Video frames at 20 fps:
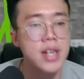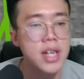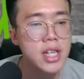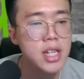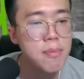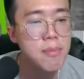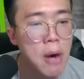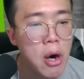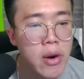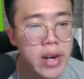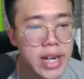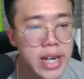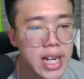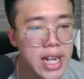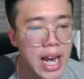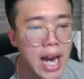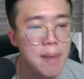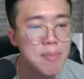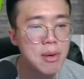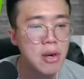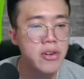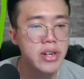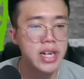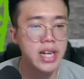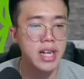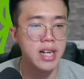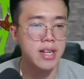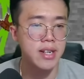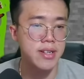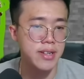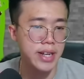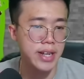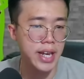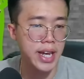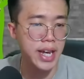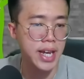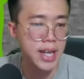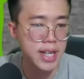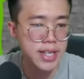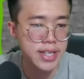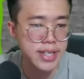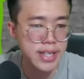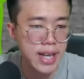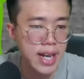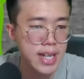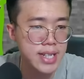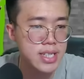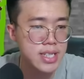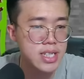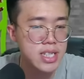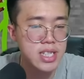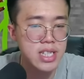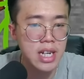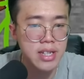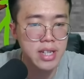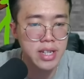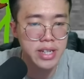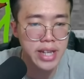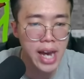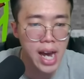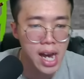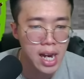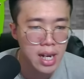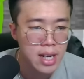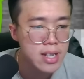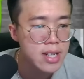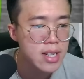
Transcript: itu power rail ya power rail oke okay. nice dicatat ya